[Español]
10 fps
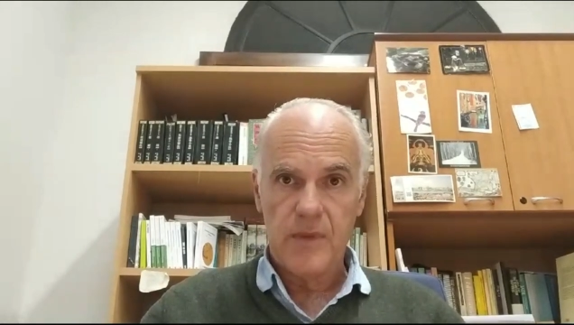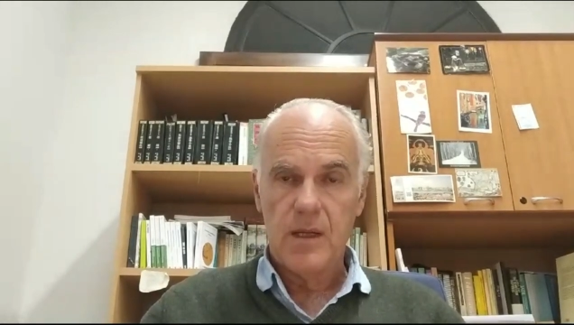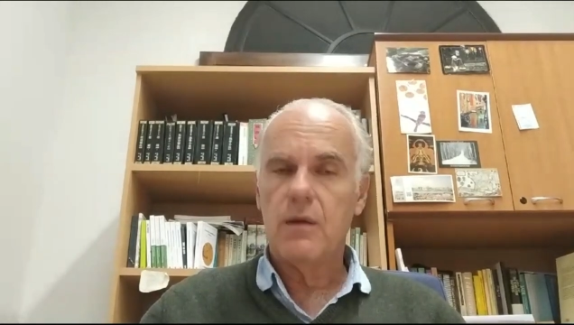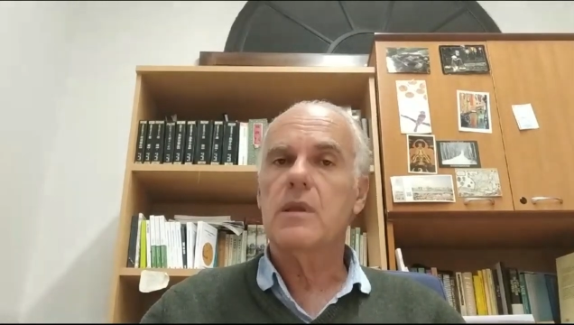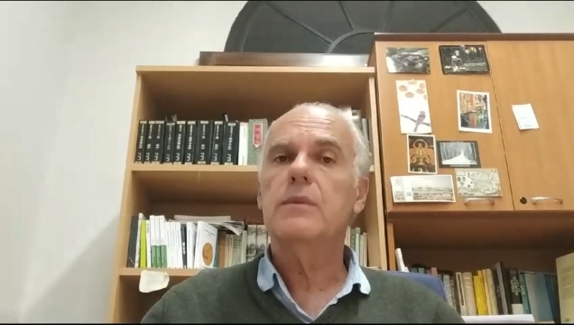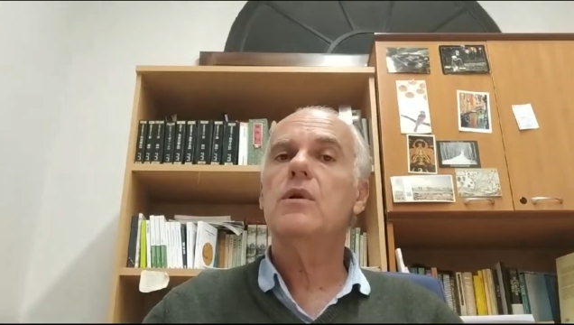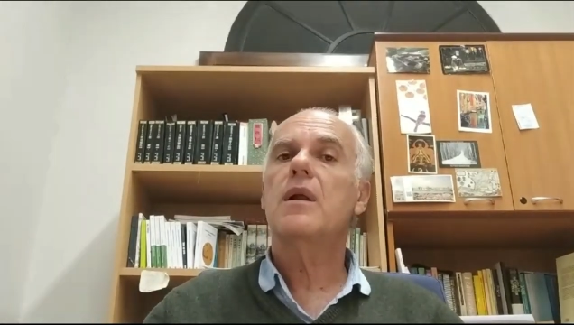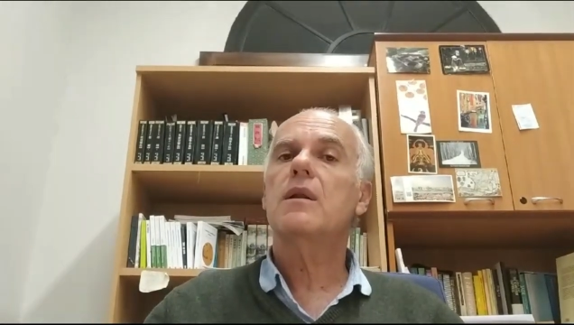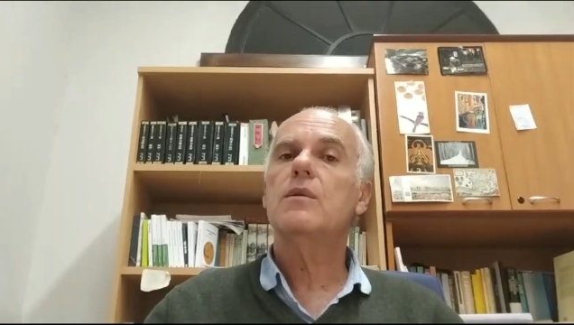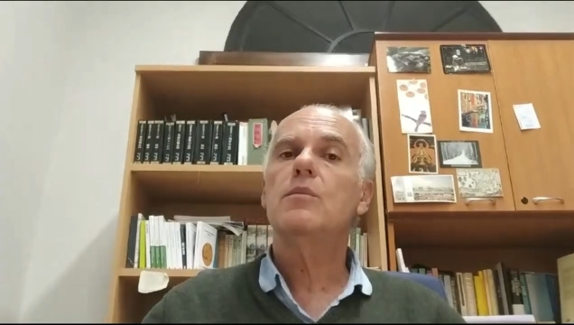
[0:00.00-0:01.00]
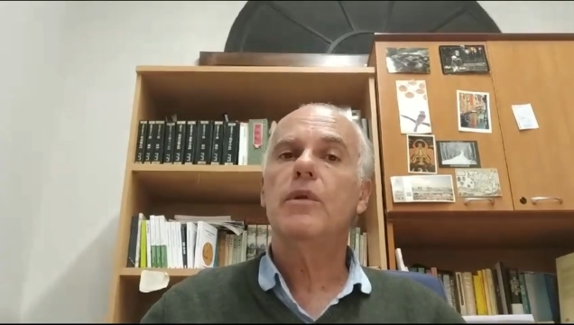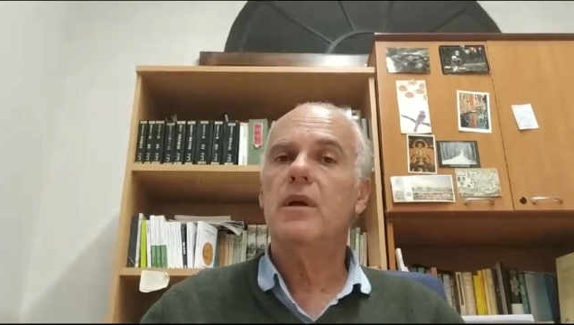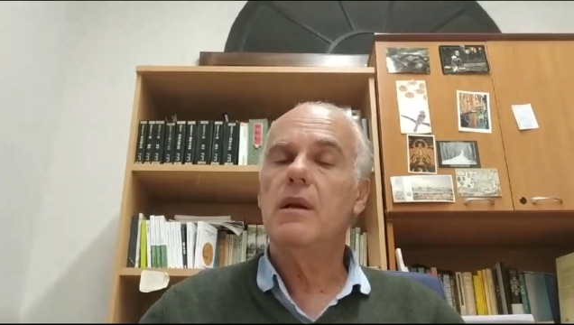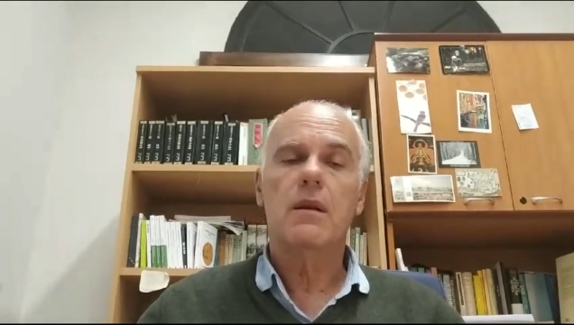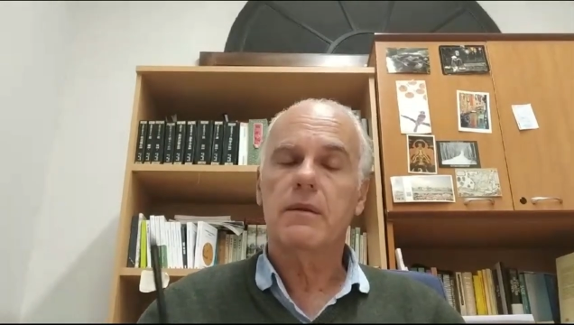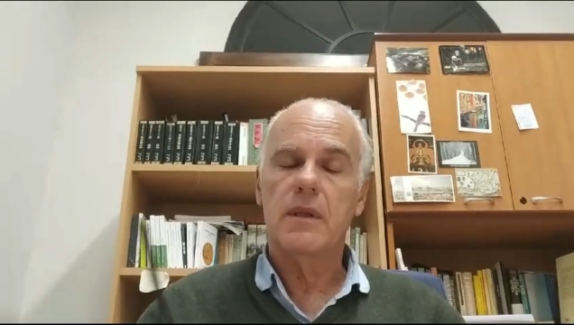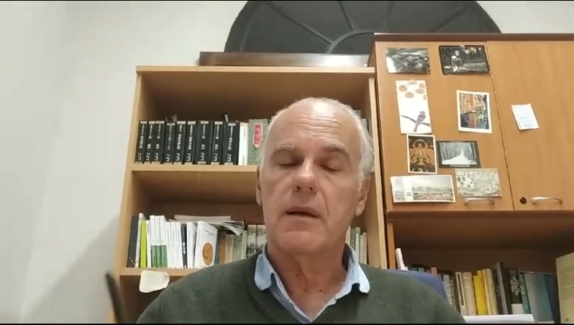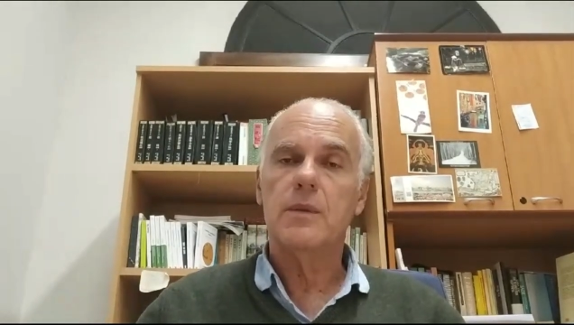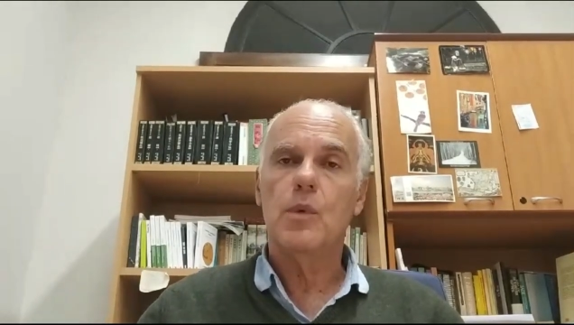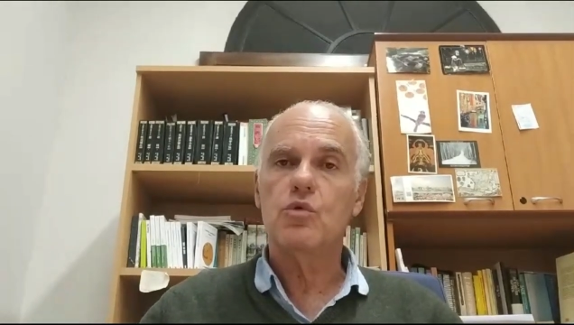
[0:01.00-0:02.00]
El concepto de ritmo,
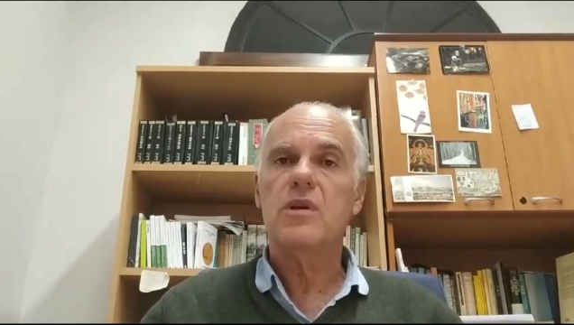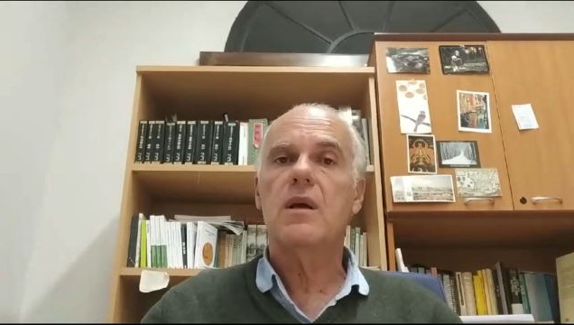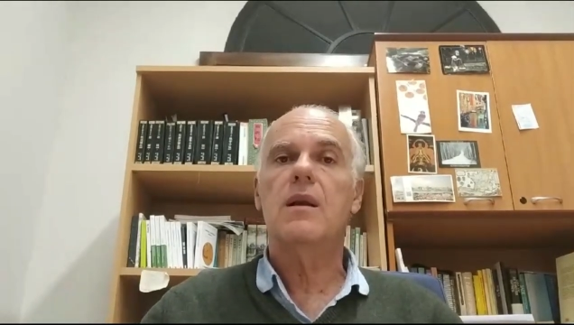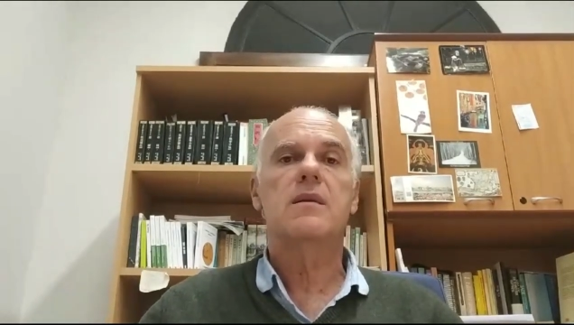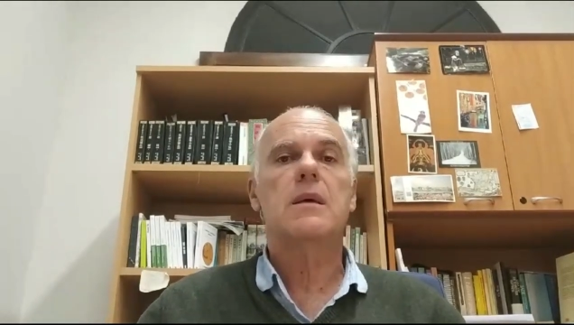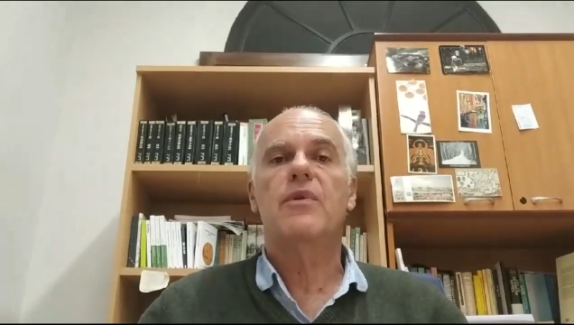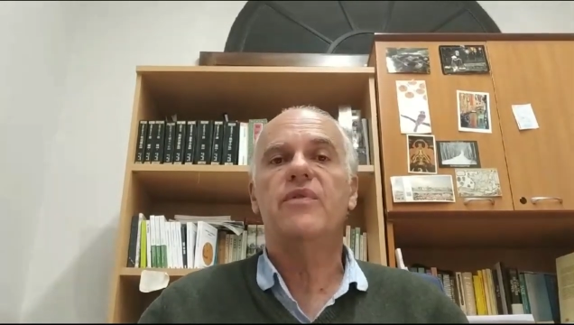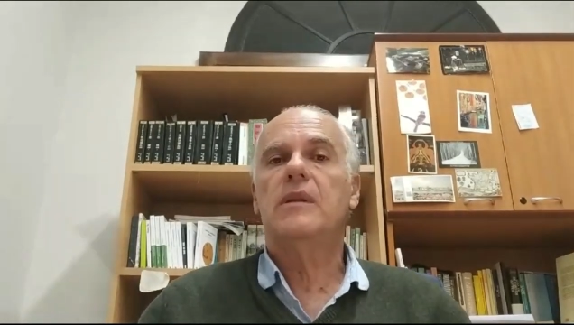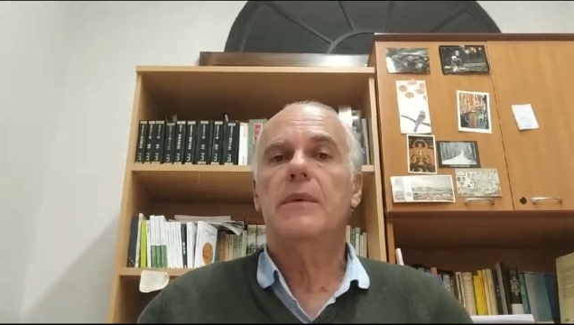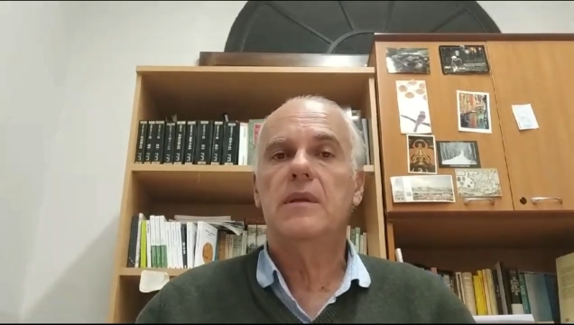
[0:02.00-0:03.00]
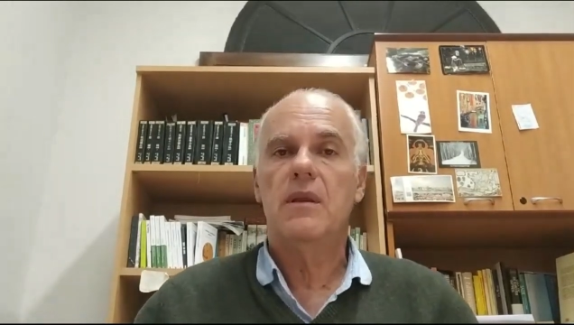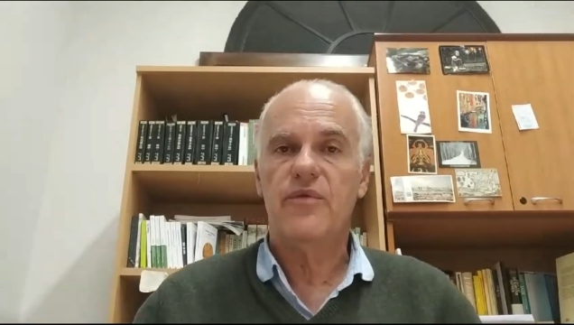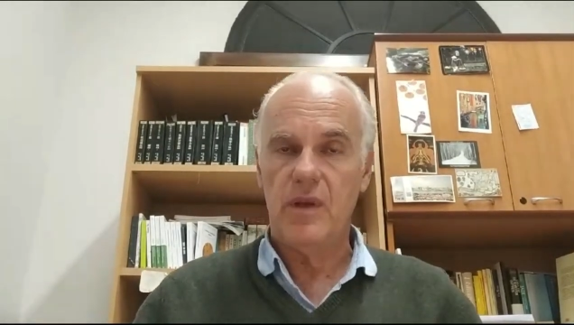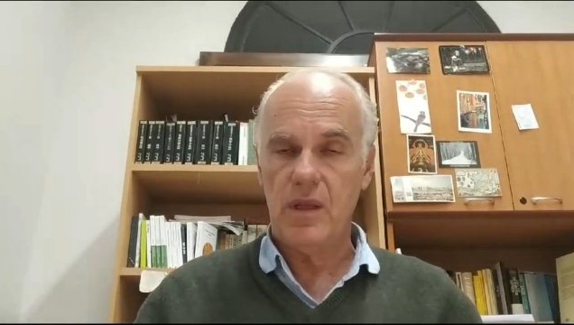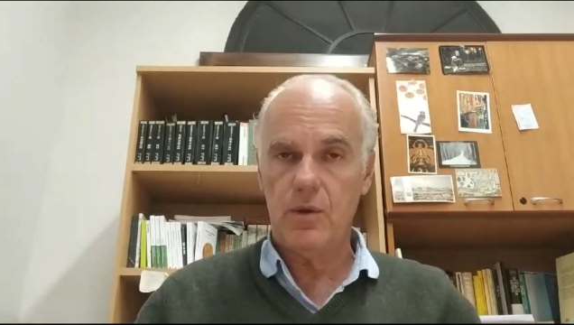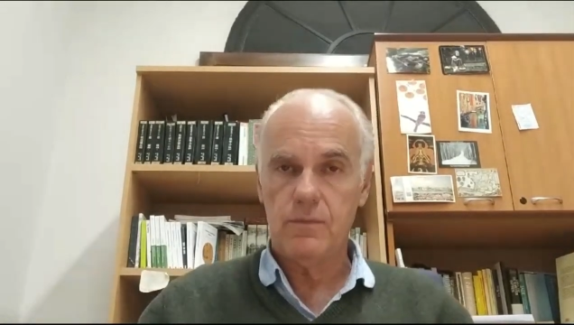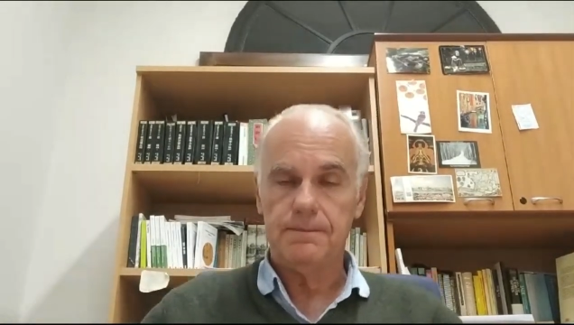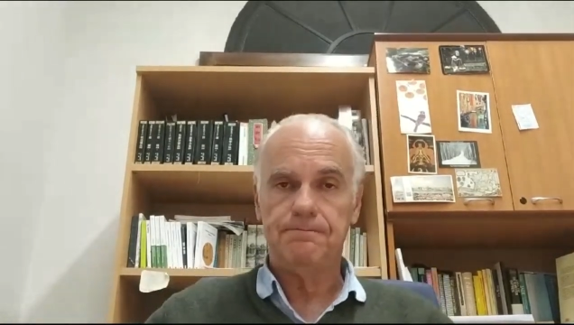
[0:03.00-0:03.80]
ritmo musical está perfectamente definido,